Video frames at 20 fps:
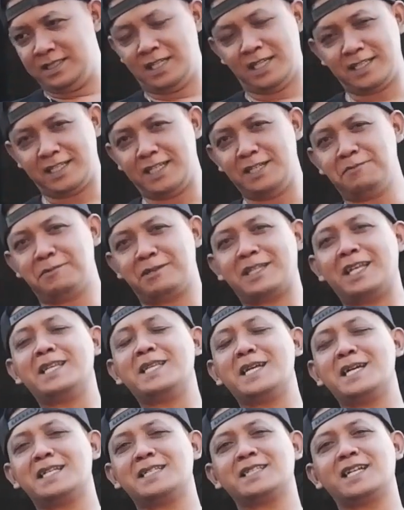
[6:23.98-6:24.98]
Yang jadi
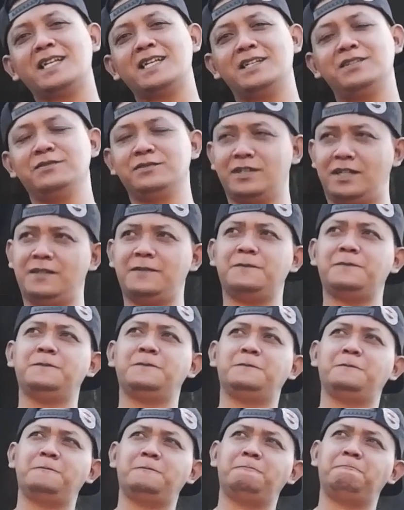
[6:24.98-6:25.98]
pertanyaan saya juga,
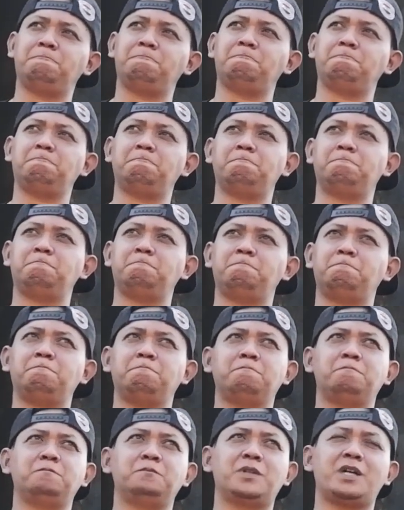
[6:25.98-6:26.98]

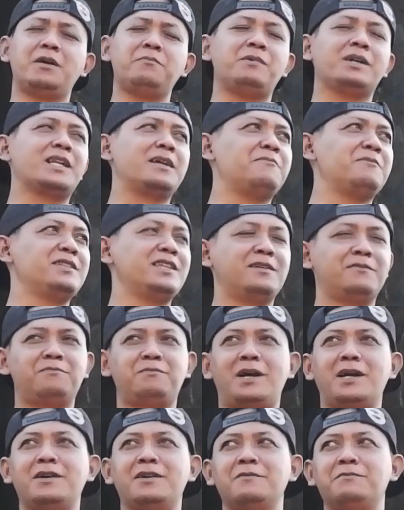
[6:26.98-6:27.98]
mengapa namanya
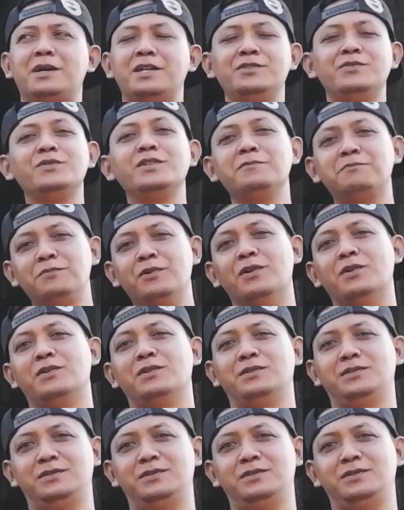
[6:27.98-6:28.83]
Pak Banyu Nibo?